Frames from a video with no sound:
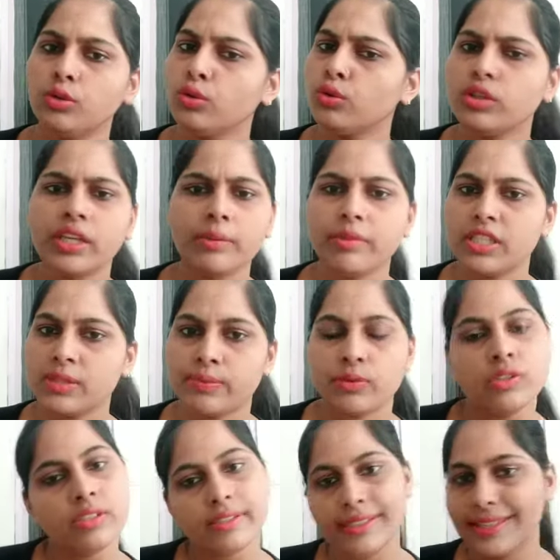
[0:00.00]
टू टेबल
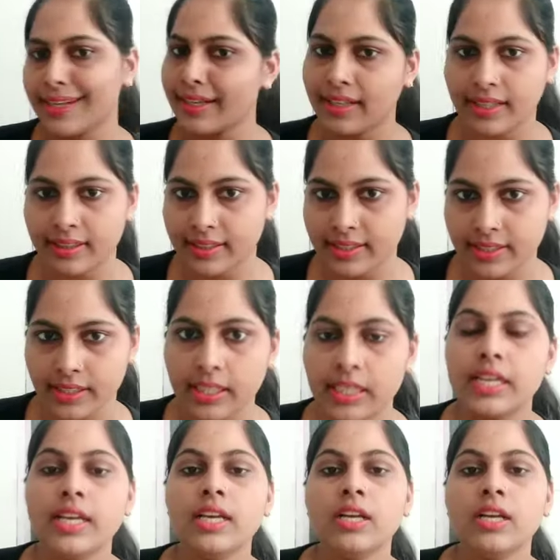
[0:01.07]
स्पून सिरका डाल दीजिए